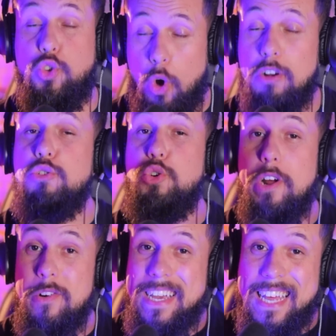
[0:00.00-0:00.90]
Só que o
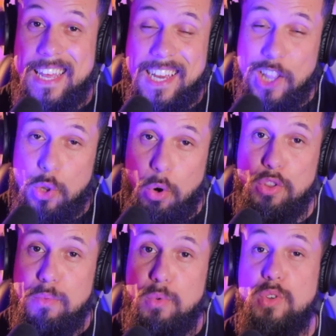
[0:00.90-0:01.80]
Chorão queria que
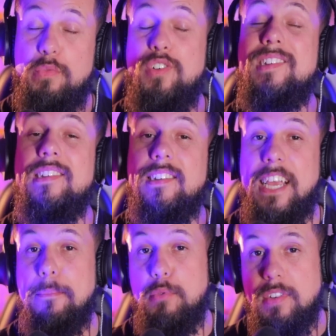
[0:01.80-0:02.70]
todo mundo fosse
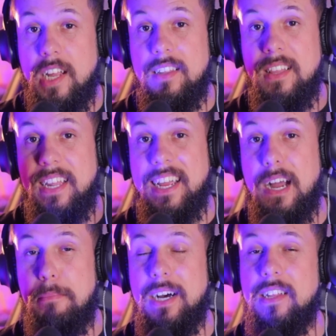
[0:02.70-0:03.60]
100%
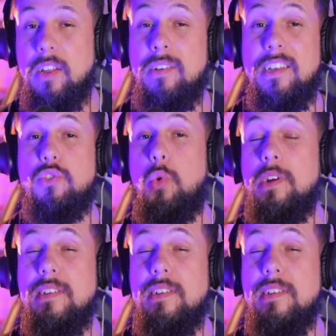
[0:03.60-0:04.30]
entregue à banda. Então essas coisas